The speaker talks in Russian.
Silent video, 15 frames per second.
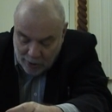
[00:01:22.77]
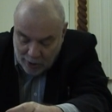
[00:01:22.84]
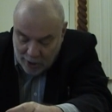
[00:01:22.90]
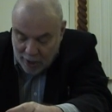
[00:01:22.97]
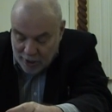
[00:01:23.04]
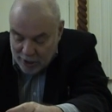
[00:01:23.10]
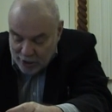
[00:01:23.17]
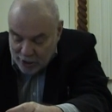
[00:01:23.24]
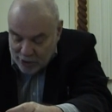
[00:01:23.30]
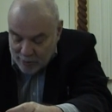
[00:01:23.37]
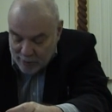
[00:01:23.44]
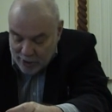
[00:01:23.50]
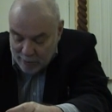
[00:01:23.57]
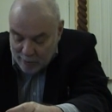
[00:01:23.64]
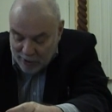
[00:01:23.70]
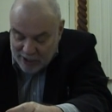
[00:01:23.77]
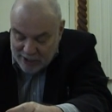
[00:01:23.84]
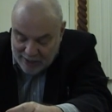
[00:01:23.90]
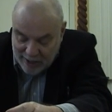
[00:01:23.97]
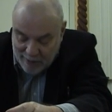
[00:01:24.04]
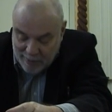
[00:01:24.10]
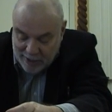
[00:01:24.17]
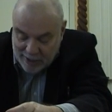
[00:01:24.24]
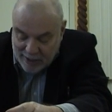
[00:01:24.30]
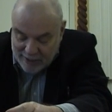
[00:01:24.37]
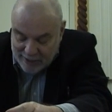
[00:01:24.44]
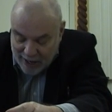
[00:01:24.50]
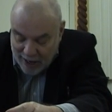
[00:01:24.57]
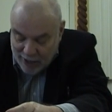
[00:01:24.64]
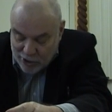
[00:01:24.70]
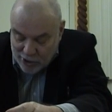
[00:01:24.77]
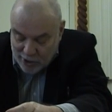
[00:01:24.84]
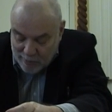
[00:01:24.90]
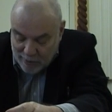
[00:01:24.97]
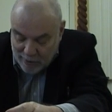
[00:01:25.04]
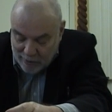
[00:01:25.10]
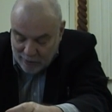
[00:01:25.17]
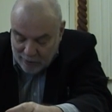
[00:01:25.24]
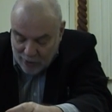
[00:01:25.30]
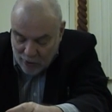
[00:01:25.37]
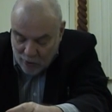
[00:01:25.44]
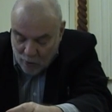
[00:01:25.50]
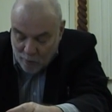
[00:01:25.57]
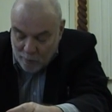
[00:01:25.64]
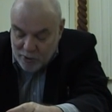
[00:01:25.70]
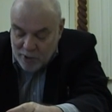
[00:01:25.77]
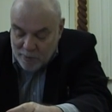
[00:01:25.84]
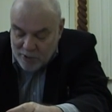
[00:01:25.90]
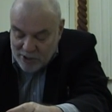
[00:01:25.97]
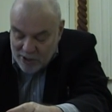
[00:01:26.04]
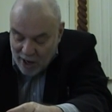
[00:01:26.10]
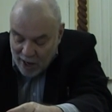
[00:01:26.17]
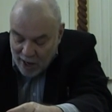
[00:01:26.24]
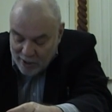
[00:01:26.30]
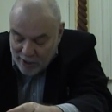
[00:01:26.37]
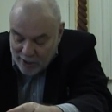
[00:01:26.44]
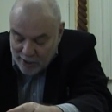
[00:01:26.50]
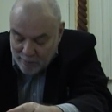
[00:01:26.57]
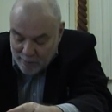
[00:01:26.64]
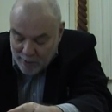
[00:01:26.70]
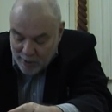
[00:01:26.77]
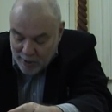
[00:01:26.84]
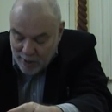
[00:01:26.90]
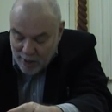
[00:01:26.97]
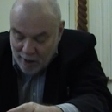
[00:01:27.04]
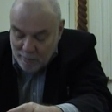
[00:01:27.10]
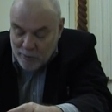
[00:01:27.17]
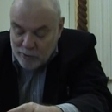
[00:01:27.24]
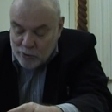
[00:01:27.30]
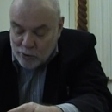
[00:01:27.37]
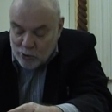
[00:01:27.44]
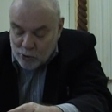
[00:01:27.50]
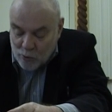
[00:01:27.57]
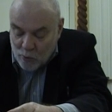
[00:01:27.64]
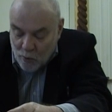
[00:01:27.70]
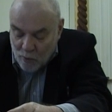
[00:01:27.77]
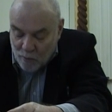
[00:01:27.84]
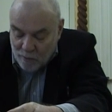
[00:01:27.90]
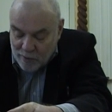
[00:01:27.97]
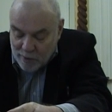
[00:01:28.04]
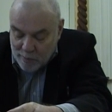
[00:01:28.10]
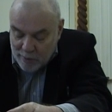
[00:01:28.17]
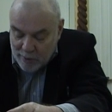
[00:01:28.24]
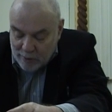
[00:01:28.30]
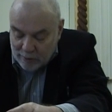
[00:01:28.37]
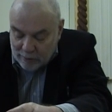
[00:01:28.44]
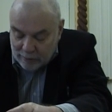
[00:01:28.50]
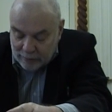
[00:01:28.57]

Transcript: И они должны быть простыми, однозначными, общеобязательными, безусловными –